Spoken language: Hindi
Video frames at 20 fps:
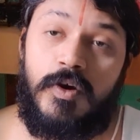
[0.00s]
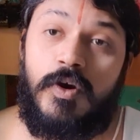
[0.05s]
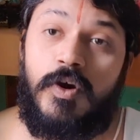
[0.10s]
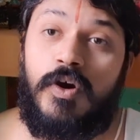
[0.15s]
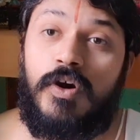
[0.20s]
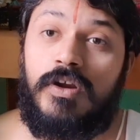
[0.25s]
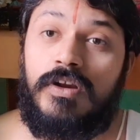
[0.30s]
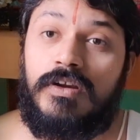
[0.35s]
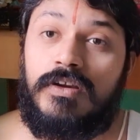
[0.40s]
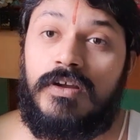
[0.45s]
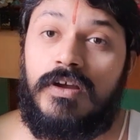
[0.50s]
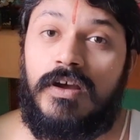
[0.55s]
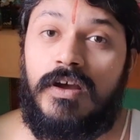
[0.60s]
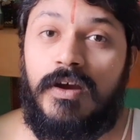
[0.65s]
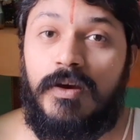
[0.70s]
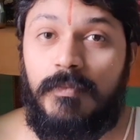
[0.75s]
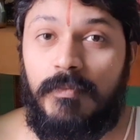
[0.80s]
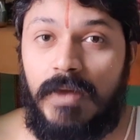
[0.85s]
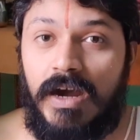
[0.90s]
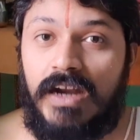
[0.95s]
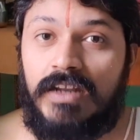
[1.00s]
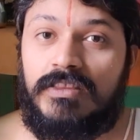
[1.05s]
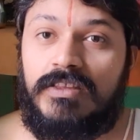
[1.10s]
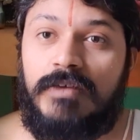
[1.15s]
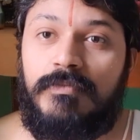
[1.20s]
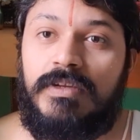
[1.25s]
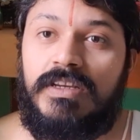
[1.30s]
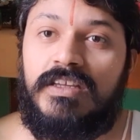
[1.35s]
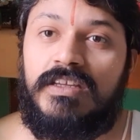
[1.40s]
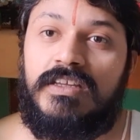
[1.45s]
और
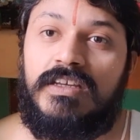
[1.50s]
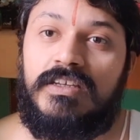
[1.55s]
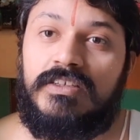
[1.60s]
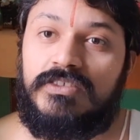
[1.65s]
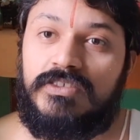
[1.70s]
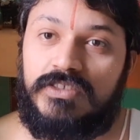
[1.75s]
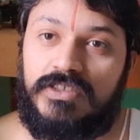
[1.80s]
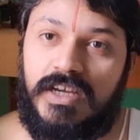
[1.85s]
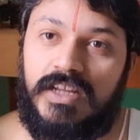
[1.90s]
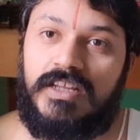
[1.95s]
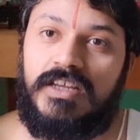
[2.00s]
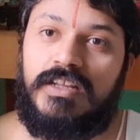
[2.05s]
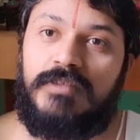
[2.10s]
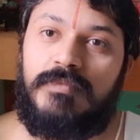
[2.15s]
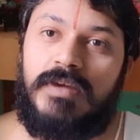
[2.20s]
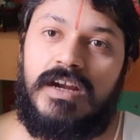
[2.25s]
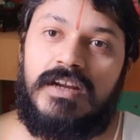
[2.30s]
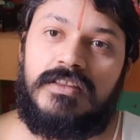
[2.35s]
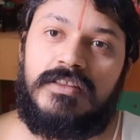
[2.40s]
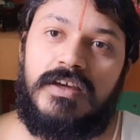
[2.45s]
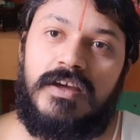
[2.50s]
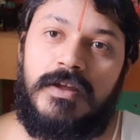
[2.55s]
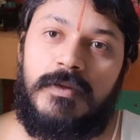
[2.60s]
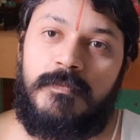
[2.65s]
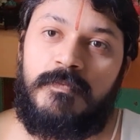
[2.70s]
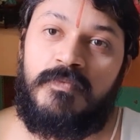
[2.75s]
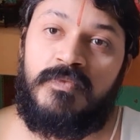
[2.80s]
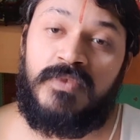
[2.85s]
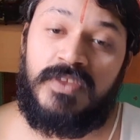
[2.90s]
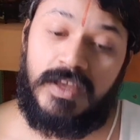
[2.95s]
मारता भी नहीं है शरीर मारता है
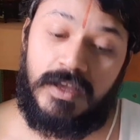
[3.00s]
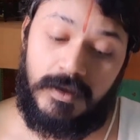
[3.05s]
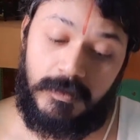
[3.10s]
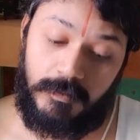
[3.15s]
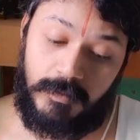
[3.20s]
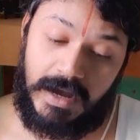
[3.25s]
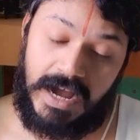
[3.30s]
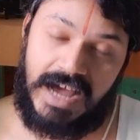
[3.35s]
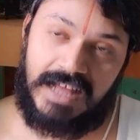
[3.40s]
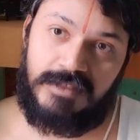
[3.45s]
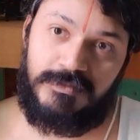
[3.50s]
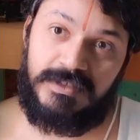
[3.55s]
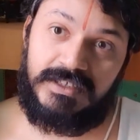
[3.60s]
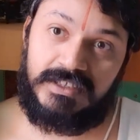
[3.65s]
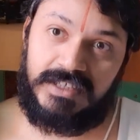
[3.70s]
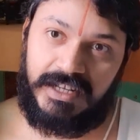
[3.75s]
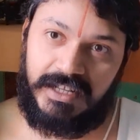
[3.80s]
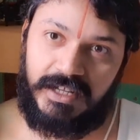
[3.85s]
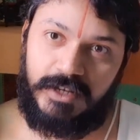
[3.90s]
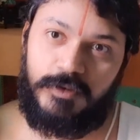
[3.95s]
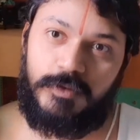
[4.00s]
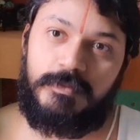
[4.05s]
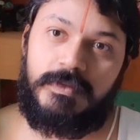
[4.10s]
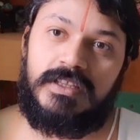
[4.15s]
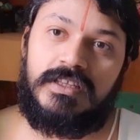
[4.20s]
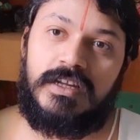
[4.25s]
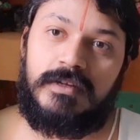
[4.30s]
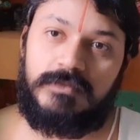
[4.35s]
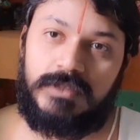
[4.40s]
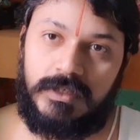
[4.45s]
बाद में शरीर
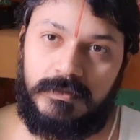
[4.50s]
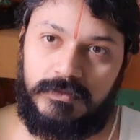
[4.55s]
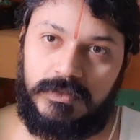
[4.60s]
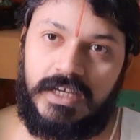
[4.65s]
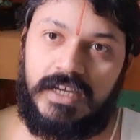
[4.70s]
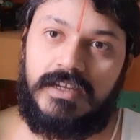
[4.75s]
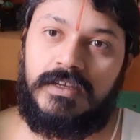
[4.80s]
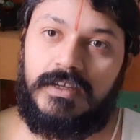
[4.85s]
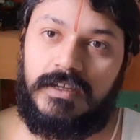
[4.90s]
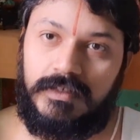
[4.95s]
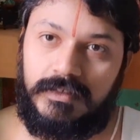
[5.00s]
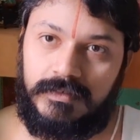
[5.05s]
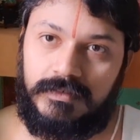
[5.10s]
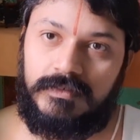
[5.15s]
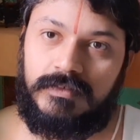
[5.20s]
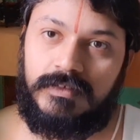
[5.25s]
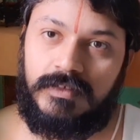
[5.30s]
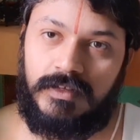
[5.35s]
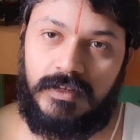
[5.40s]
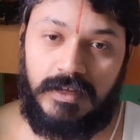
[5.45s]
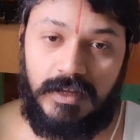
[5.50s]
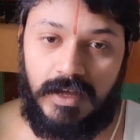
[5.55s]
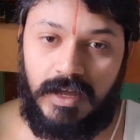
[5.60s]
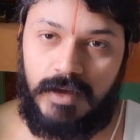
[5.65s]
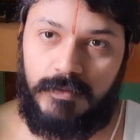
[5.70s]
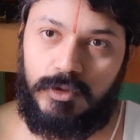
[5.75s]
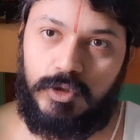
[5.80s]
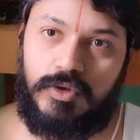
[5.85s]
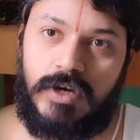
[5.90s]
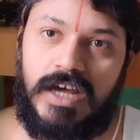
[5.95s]
रूपी धर्म समझाएंगे
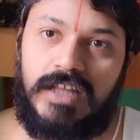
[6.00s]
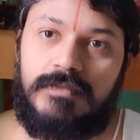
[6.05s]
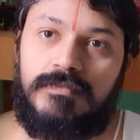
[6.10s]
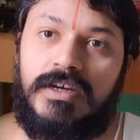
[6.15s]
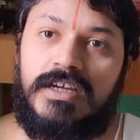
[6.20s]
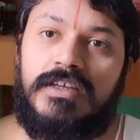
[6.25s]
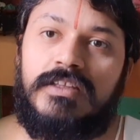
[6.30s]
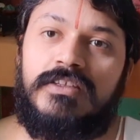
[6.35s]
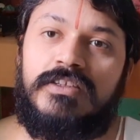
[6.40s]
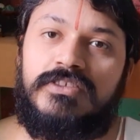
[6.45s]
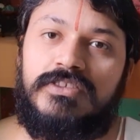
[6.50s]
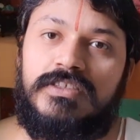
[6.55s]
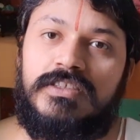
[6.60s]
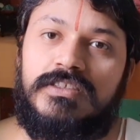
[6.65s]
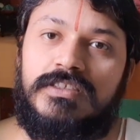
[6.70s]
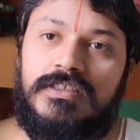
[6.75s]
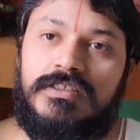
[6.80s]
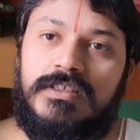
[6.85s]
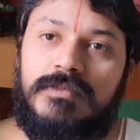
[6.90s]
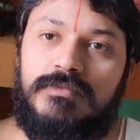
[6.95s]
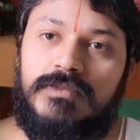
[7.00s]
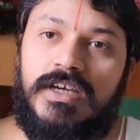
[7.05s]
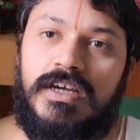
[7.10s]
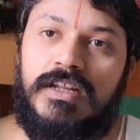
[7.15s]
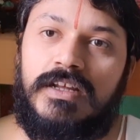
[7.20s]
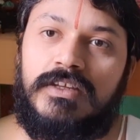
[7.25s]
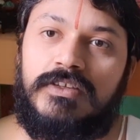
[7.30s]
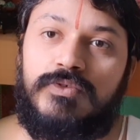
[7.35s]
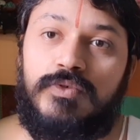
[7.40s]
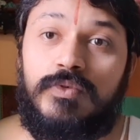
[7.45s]
अभी तो आत्मा की दृष्टि से समझा
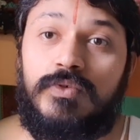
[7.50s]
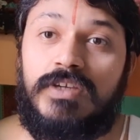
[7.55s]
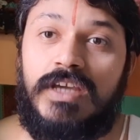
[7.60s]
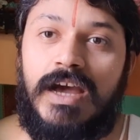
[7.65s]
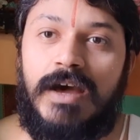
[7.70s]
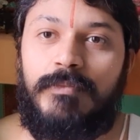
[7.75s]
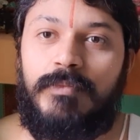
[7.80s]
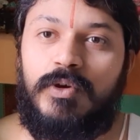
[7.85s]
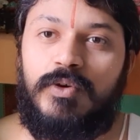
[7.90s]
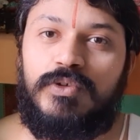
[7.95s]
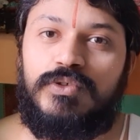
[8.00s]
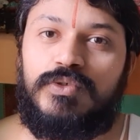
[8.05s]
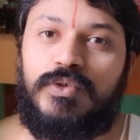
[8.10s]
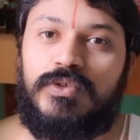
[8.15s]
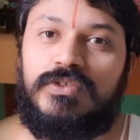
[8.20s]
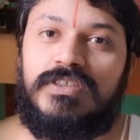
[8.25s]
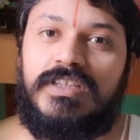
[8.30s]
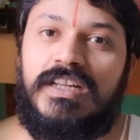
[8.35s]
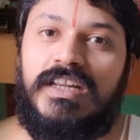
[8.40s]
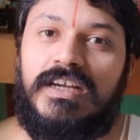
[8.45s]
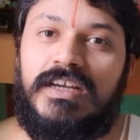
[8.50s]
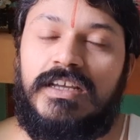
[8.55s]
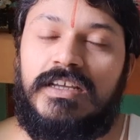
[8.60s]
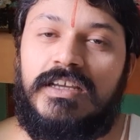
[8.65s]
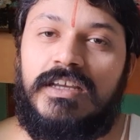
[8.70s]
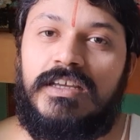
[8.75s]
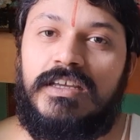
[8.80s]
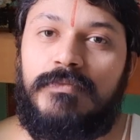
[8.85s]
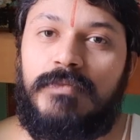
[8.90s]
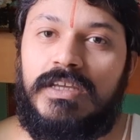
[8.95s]
रहे हैं क्योंकि आप लोग सोचने
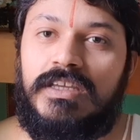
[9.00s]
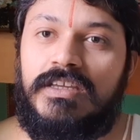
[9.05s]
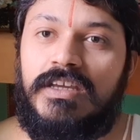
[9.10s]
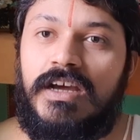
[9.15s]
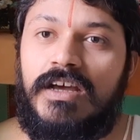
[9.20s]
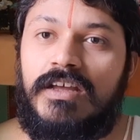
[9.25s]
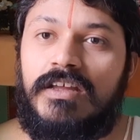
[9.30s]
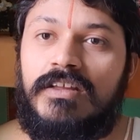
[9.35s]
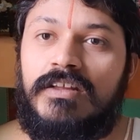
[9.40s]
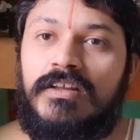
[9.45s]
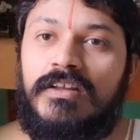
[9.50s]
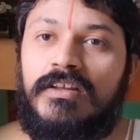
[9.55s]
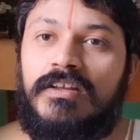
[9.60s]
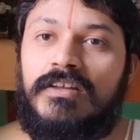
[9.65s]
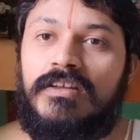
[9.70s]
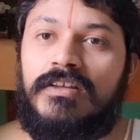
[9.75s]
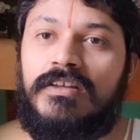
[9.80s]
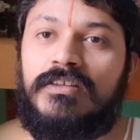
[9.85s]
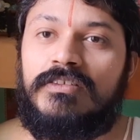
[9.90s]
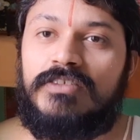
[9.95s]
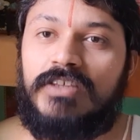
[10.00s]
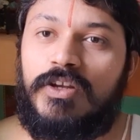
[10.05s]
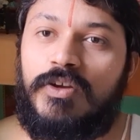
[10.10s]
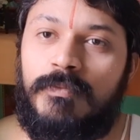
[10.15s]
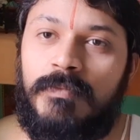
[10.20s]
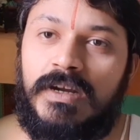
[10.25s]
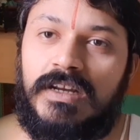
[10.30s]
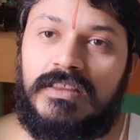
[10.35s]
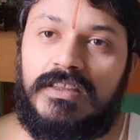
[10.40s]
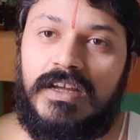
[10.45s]
लगेंगे कि भैया
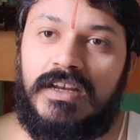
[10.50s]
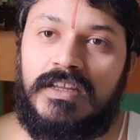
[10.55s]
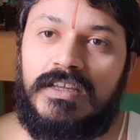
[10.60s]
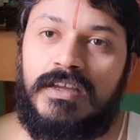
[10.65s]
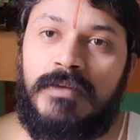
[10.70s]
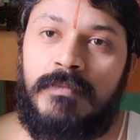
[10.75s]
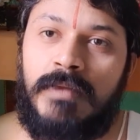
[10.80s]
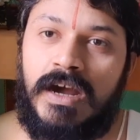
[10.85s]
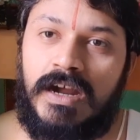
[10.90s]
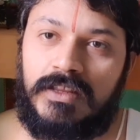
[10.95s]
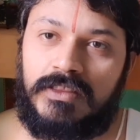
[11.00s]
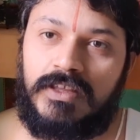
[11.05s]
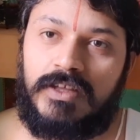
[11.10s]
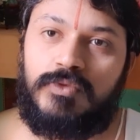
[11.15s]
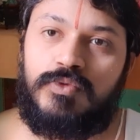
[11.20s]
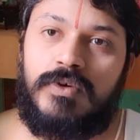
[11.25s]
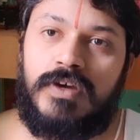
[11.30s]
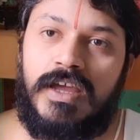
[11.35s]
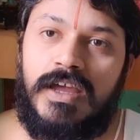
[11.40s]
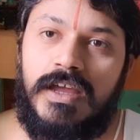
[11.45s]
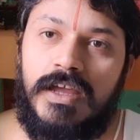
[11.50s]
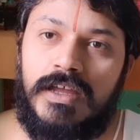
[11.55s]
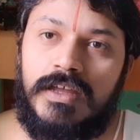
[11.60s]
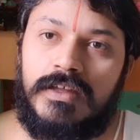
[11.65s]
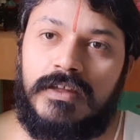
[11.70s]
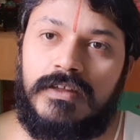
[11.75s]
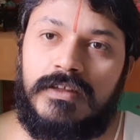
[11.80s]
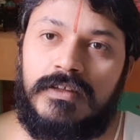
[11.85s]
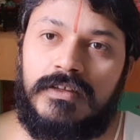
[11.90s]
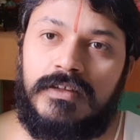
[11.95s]
चलो मरता नहीं है मारता तो है
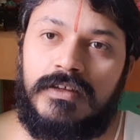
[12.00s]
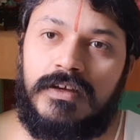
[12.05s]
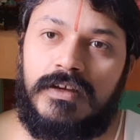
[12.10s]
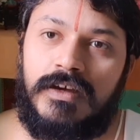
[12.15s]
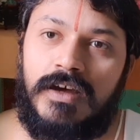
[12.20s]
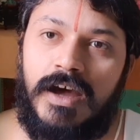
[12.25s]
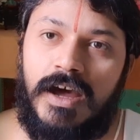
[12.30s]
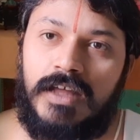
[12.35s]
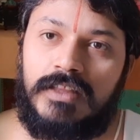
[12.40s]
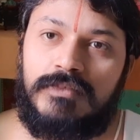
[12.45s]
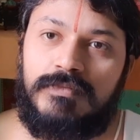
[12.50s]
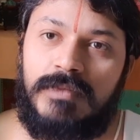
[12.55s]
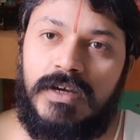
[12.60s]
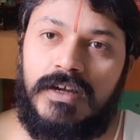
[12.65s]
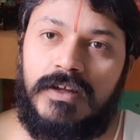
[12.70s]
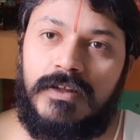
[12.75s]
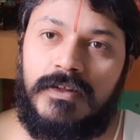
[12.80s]
आत्मा